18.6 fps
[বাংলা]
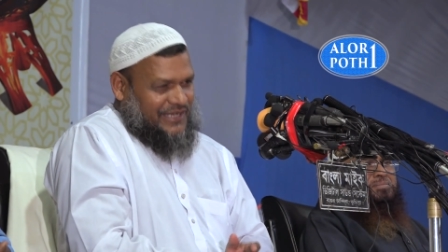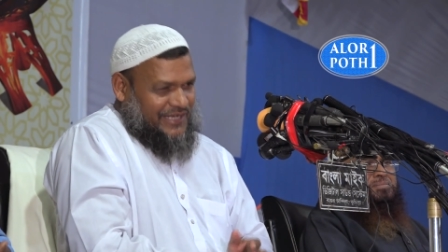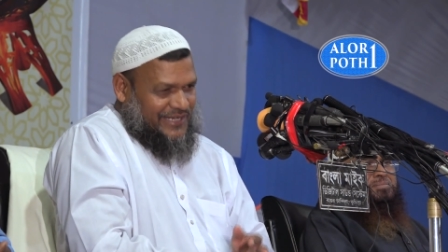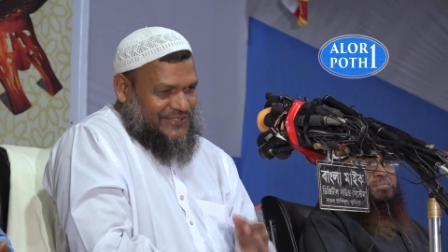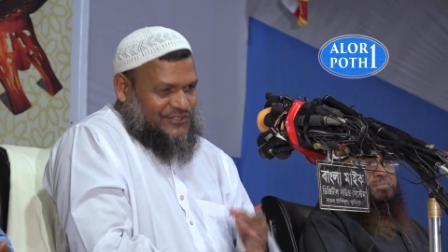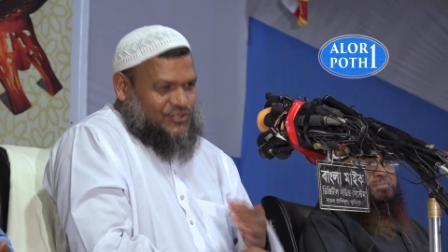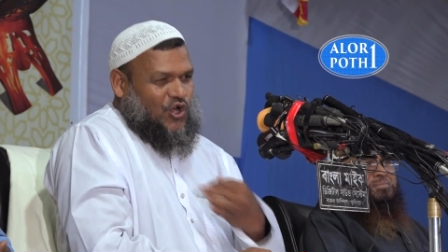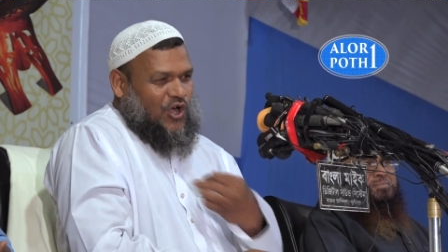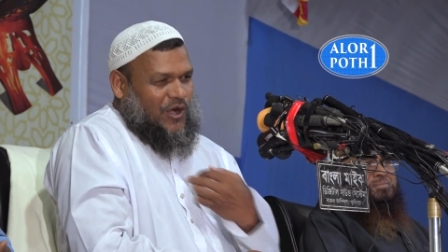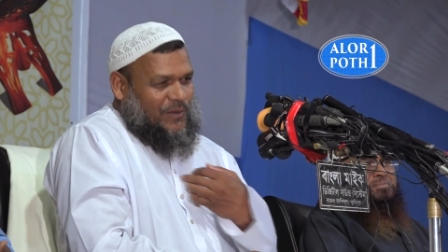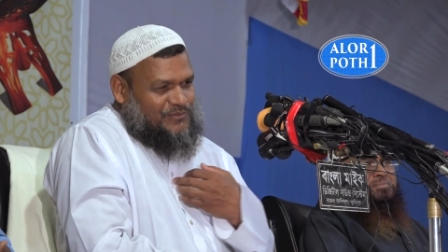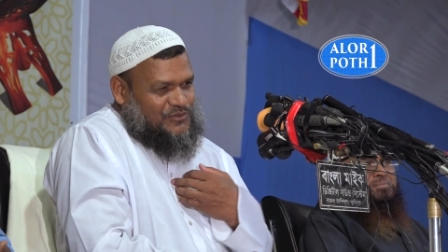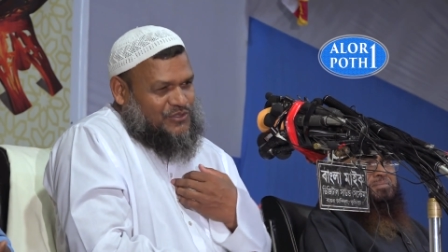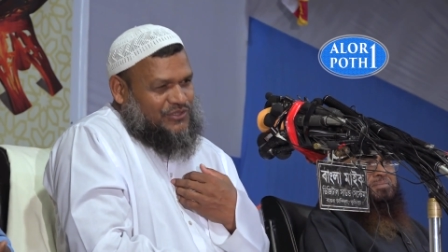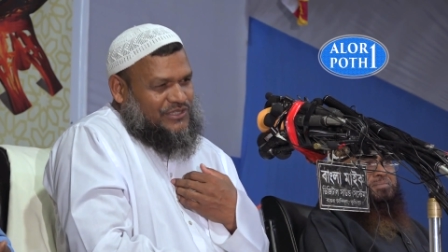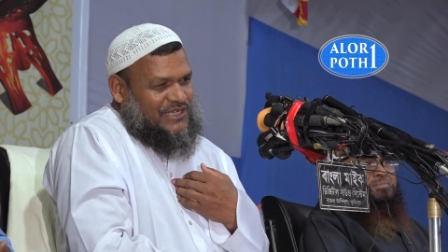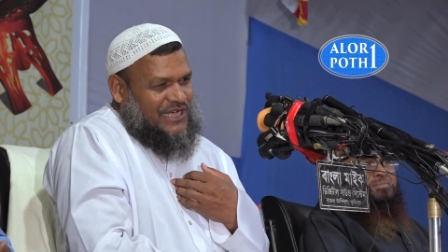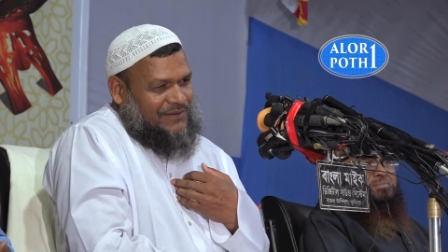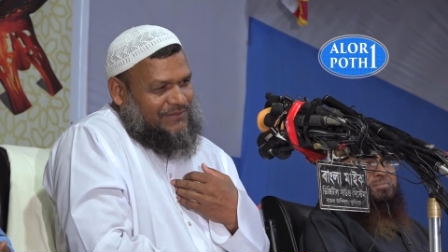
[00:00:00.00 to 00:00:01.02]
এর জব
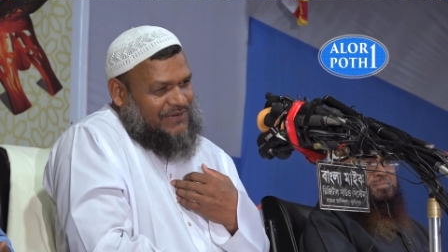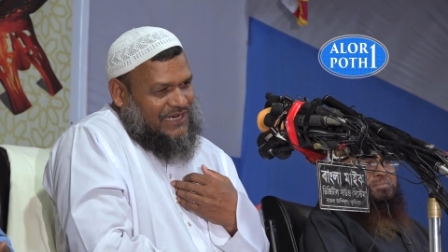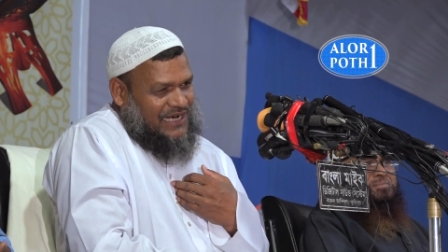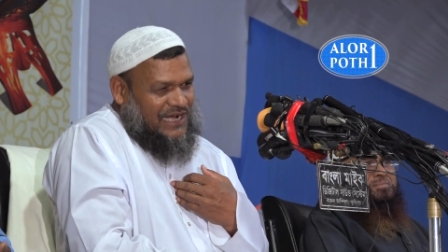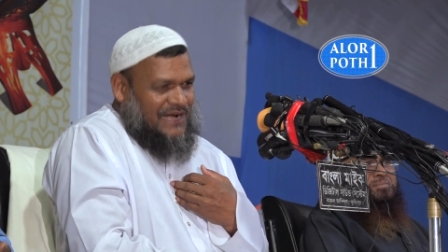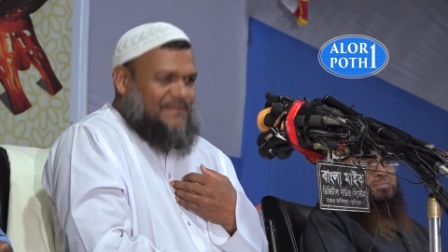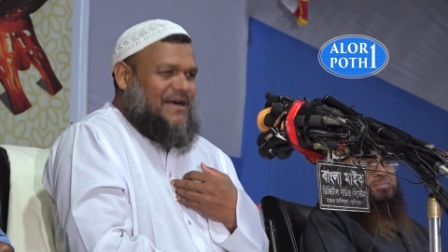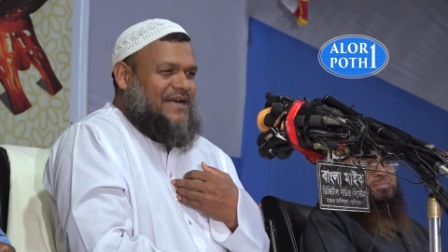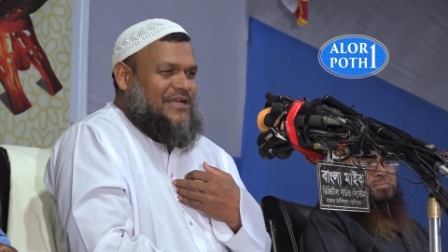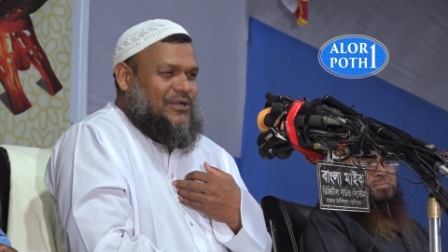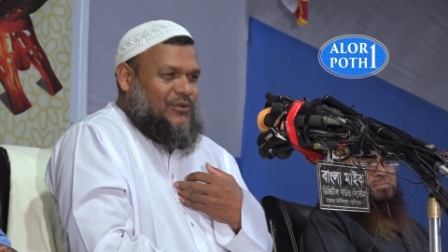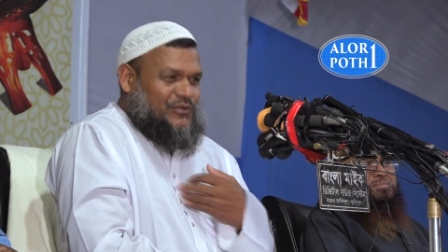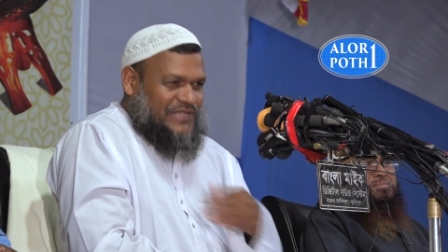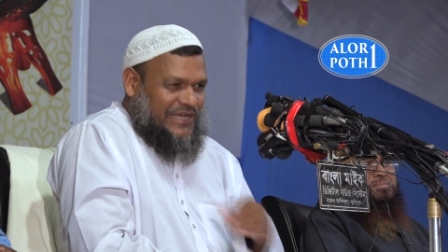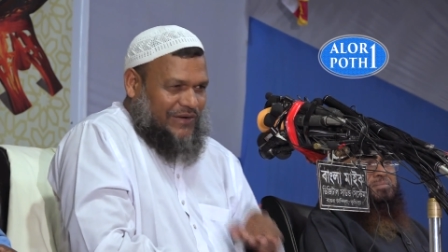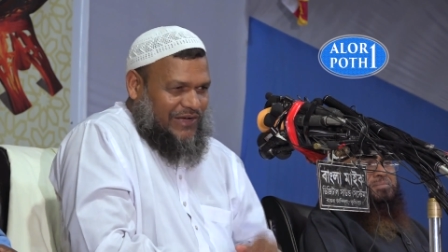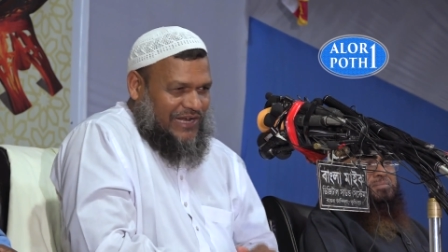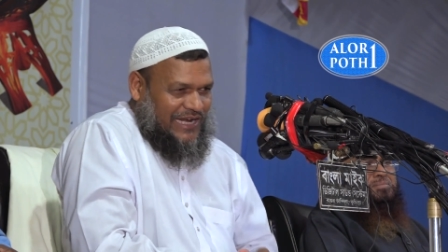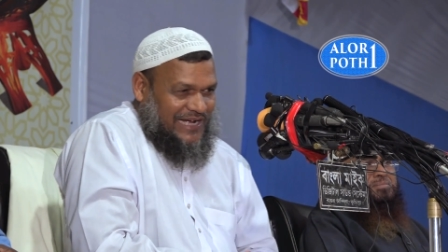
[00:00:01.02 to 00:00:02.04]
যদি আবার আমাকেও
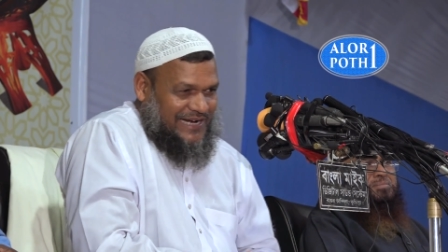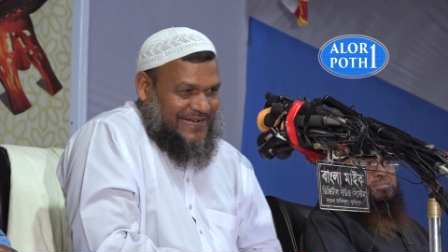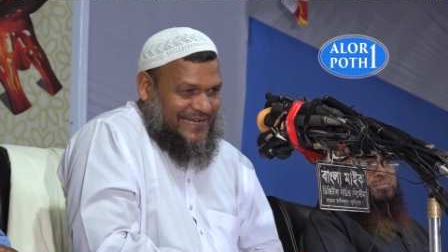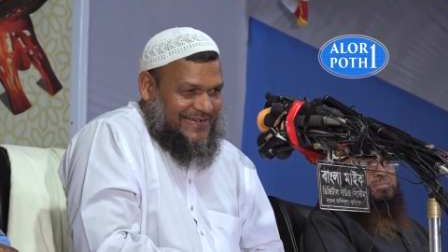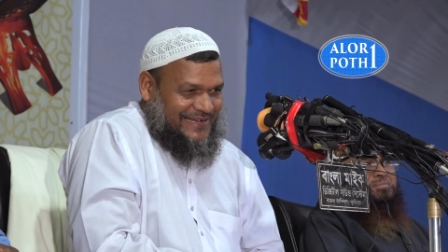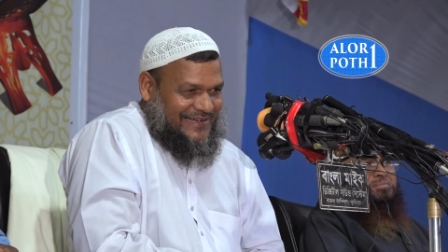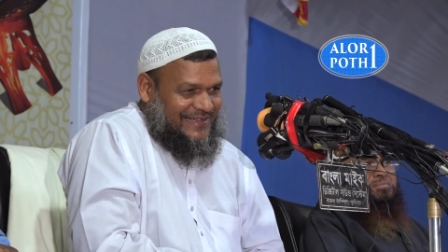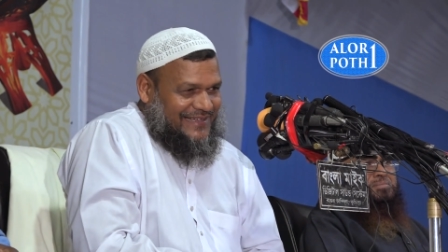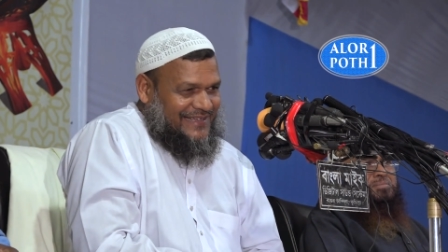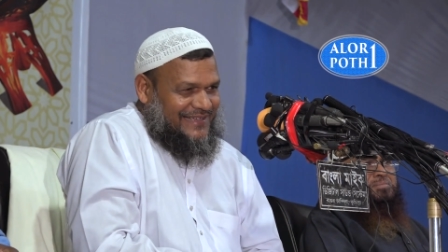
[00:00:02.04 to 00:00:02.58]
দেওয়া লাগে